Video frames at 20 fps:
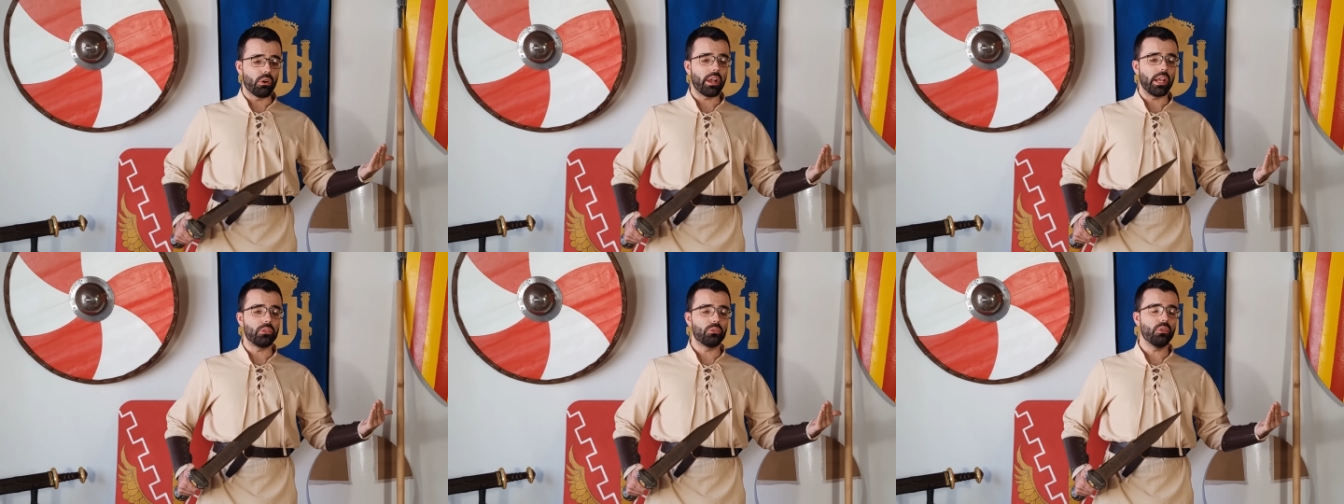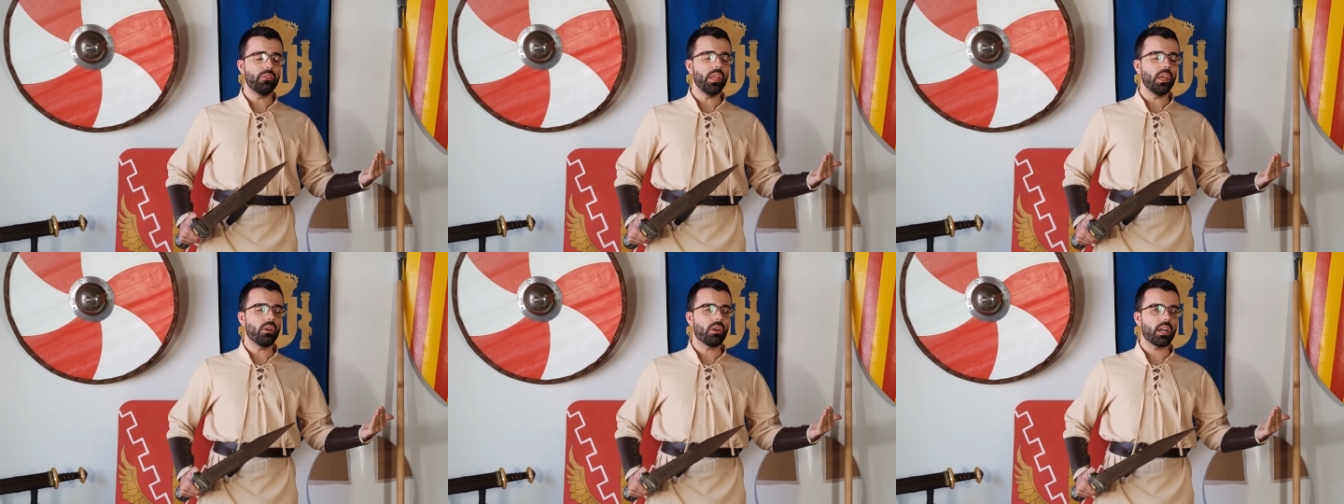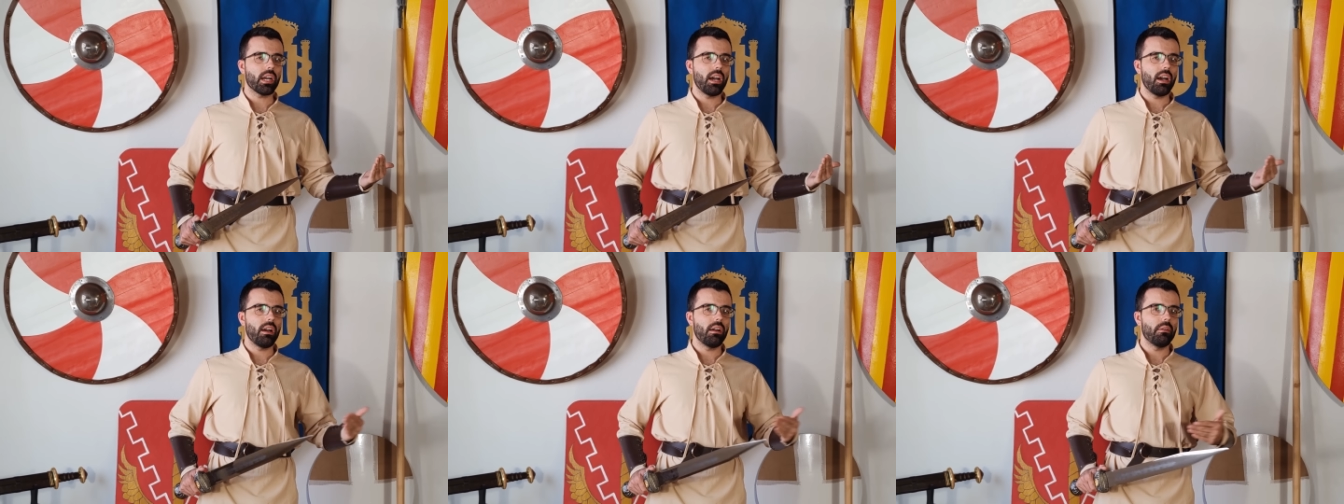longitud de
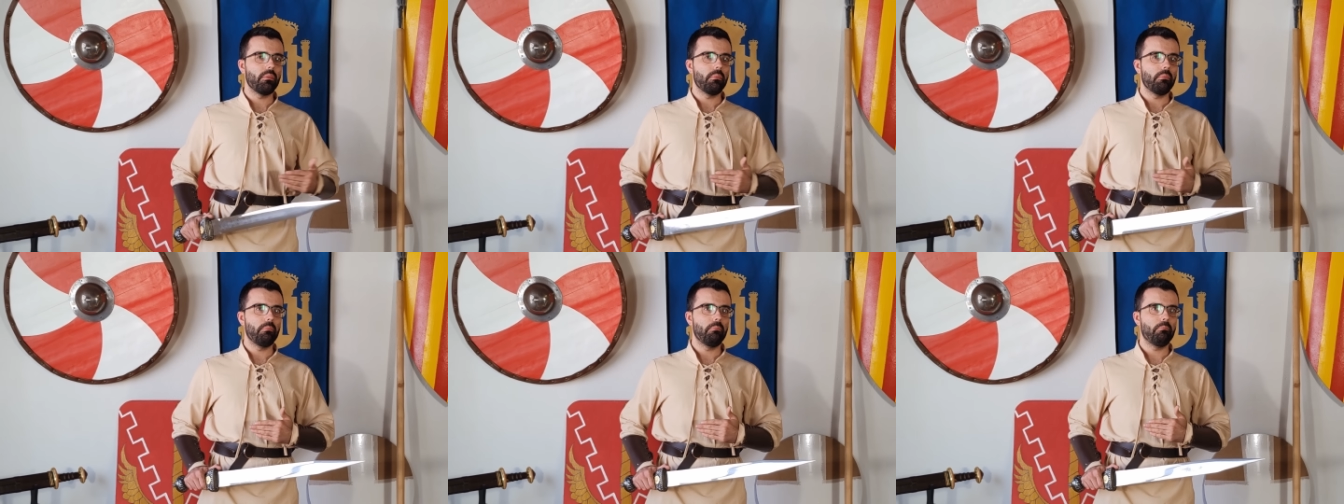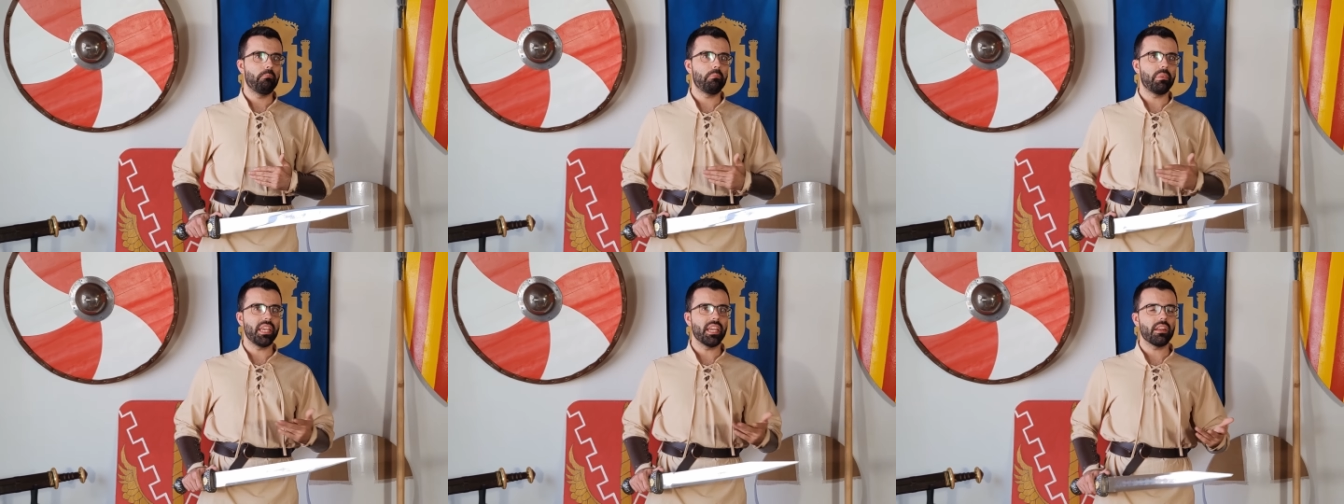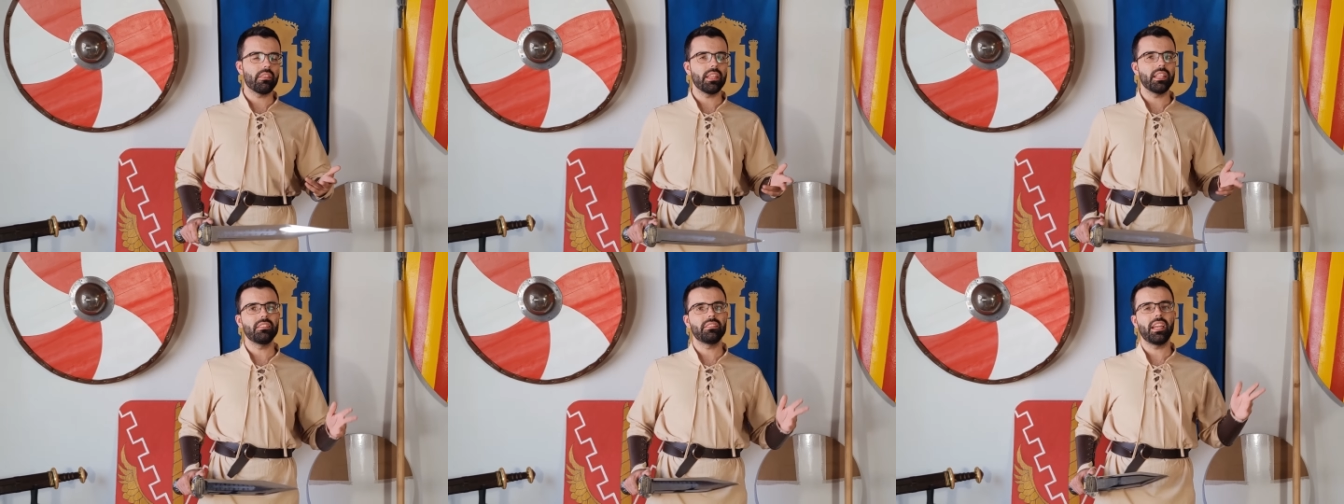hoja
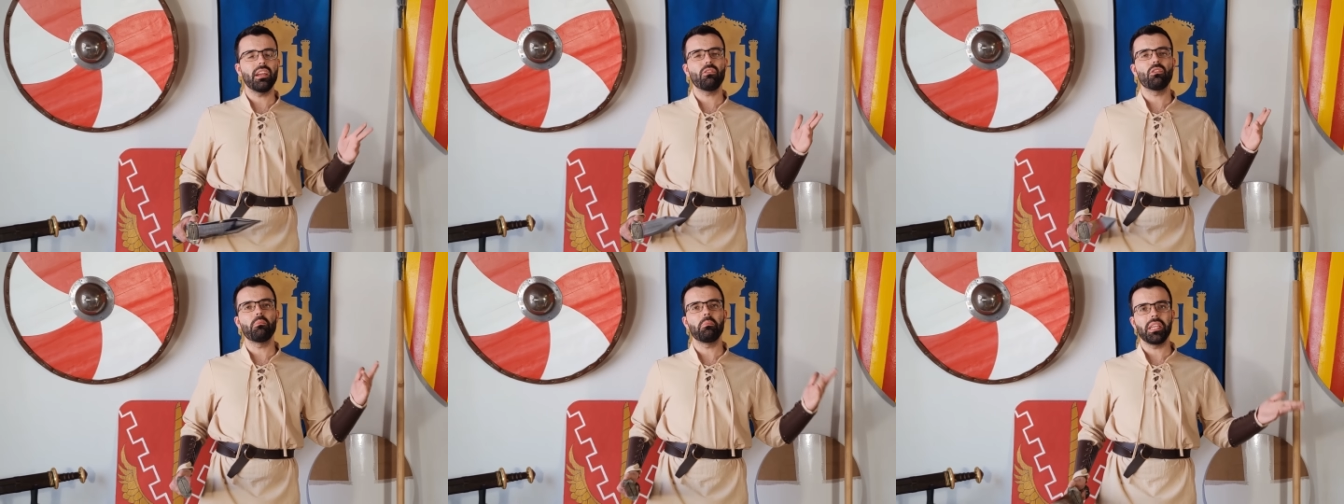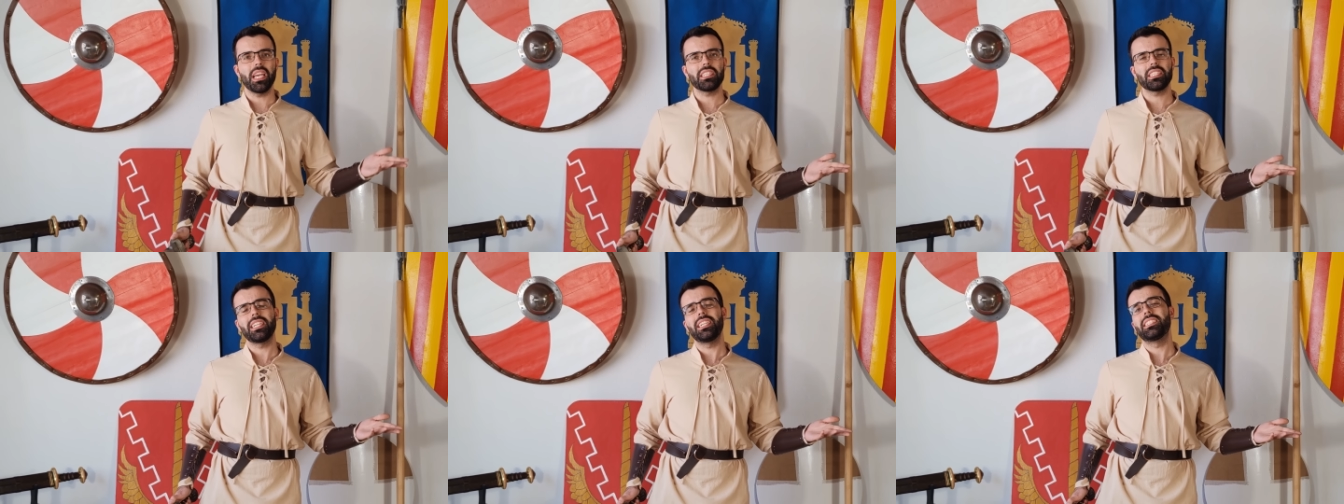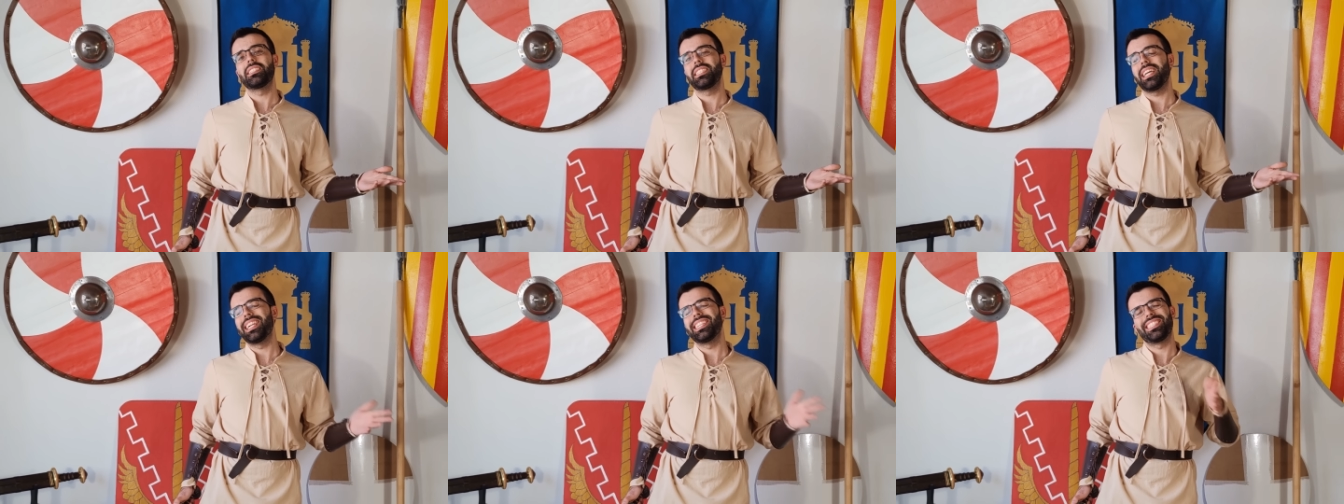pierde entre comillas
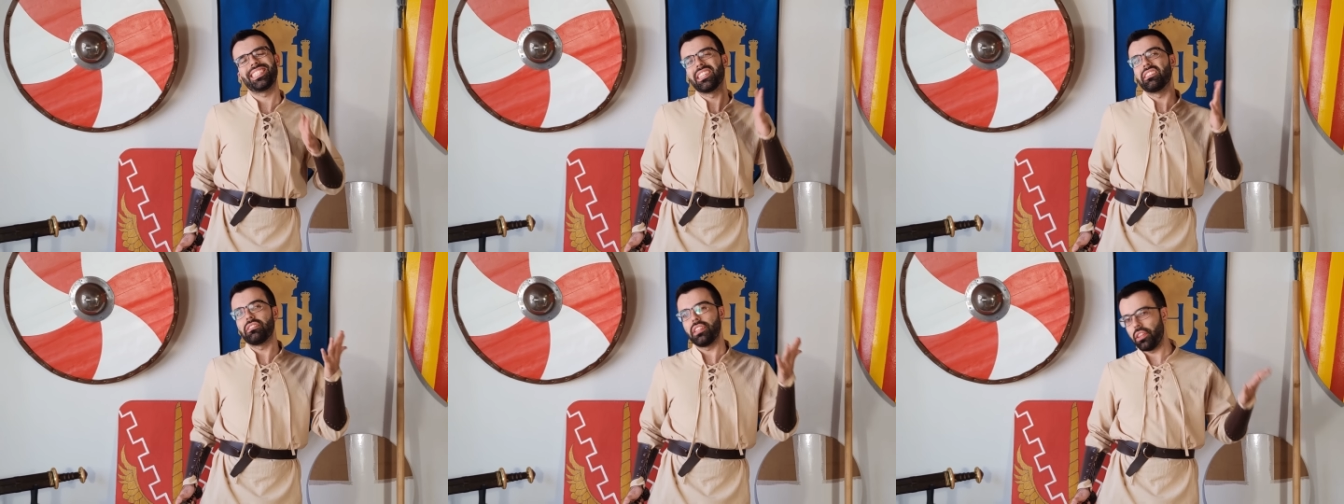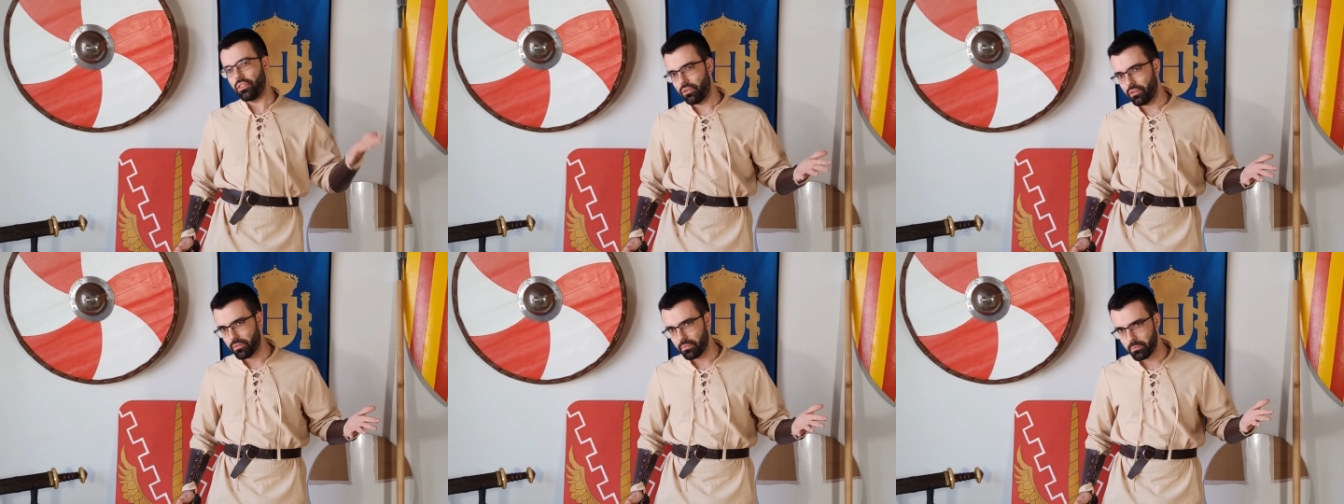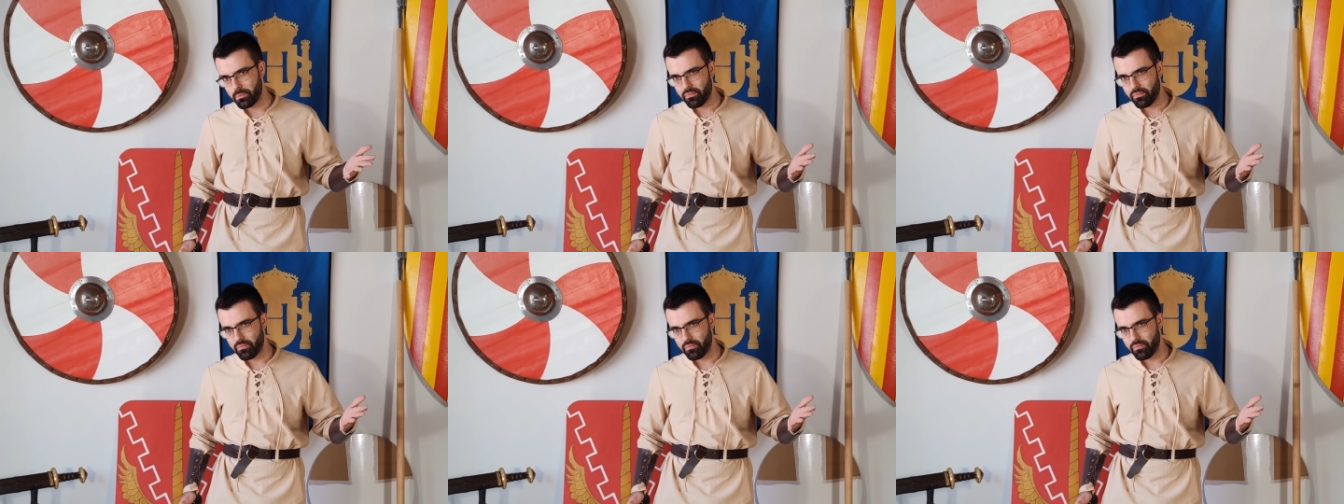el, sentido.